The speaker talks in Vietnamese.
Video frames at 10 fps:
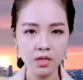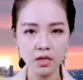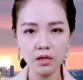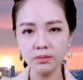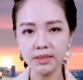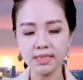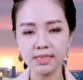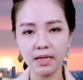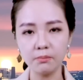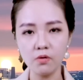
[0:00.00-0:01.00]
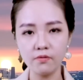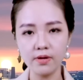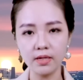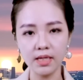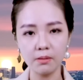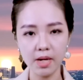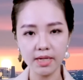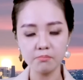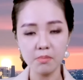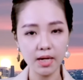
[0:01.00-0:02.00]
Không chỉ giá mộ phần tăng mạnh
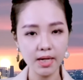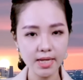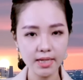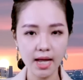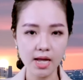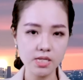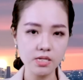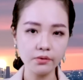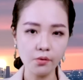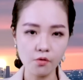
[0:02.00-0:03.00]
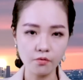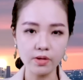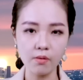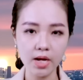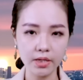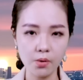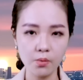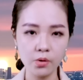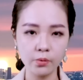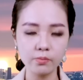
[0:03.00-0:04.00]
mà ngay cả những cổ phiếu hàng đầu
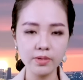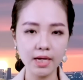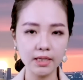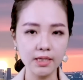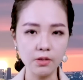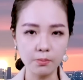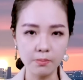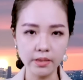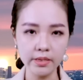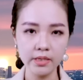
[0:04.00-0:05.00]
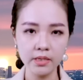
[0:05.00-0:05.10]
cũng đạt kỷ lục mới.